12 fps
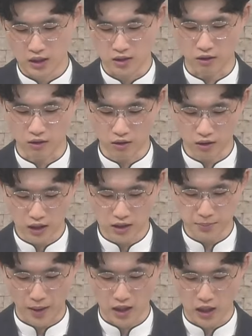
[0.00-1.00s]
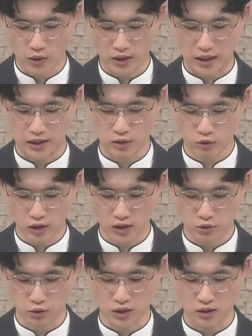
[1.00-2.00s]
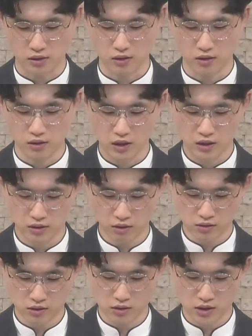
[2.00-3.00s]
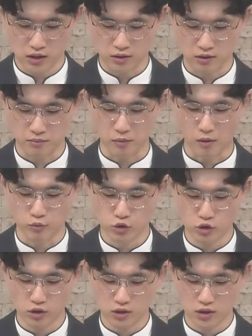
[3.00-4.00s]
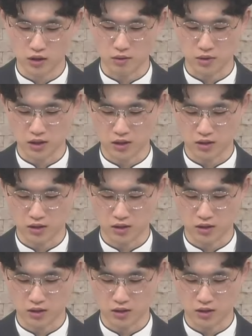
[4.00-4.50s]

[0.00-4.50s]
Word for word: 여러 가지 방해와 난관으로 인해서 성전 제거는 멈춰지게 됩니다.